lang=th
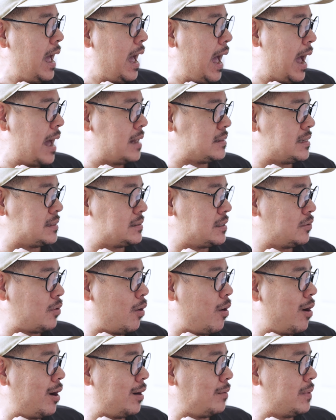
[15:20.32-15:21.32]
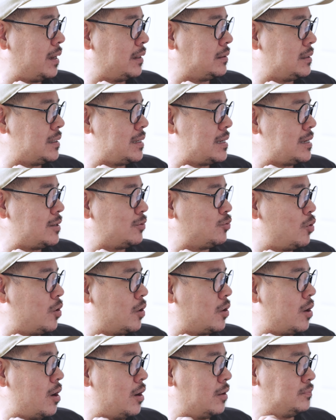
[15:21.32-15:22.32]
อาจจะสะท้อนมาที่ตัว
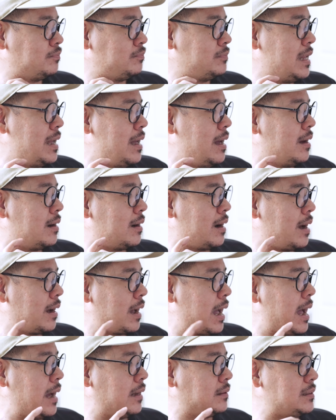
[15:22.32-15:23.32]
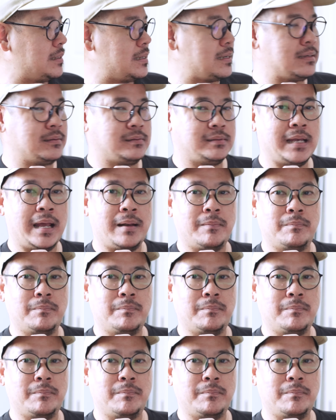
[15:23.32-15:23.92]
ของราคาที่ เจ็ด